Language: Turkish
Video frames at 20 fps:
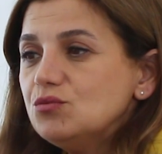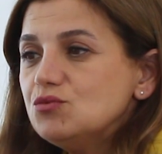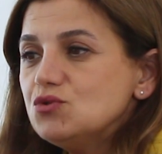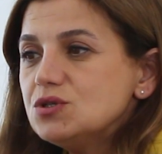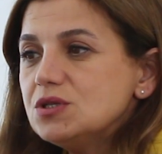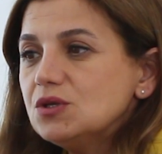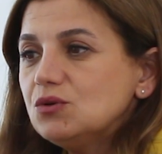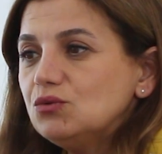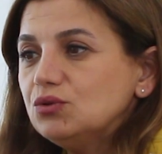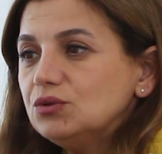
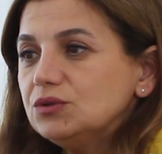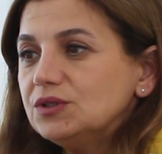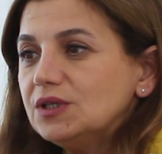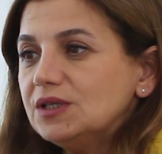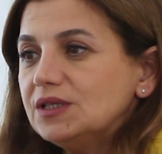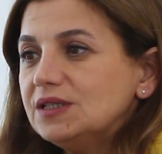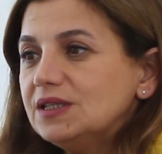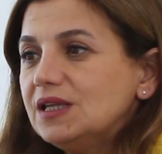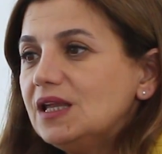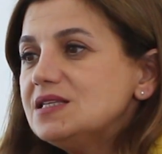günümüzde
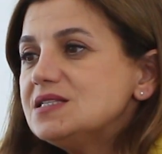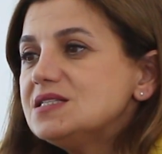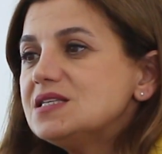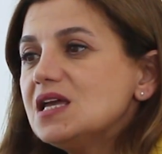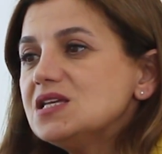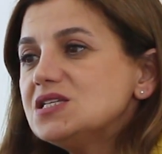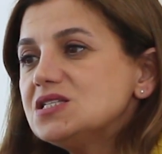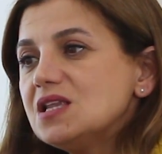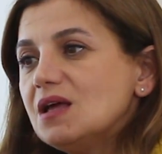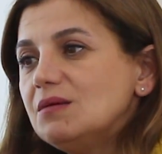kullanılan
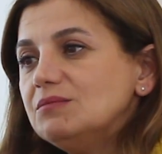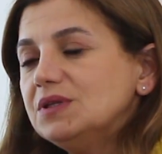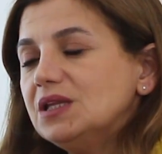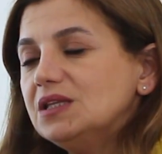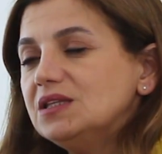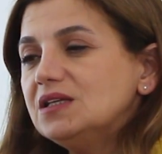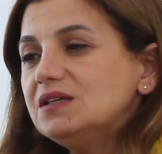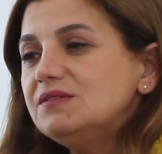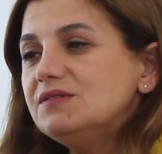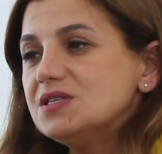saç
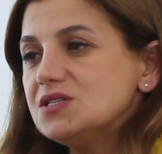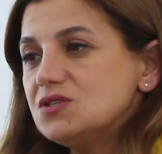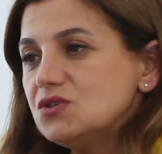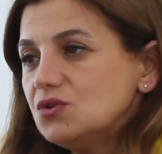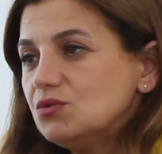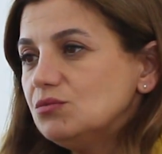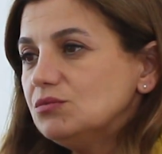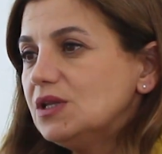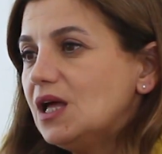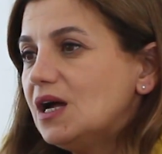damlaları ve
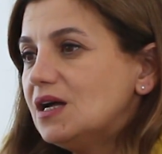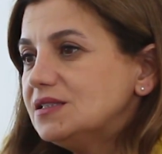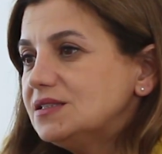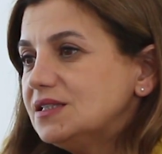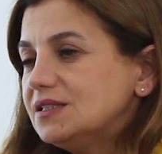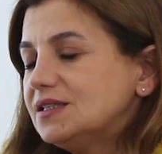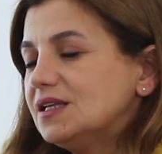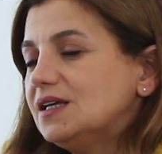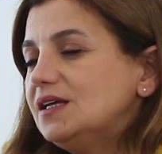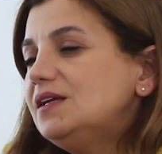
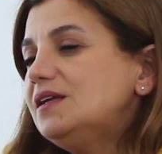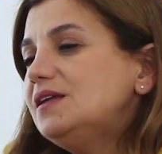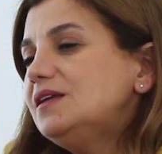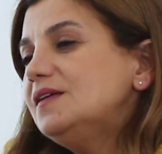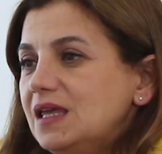serumlarda da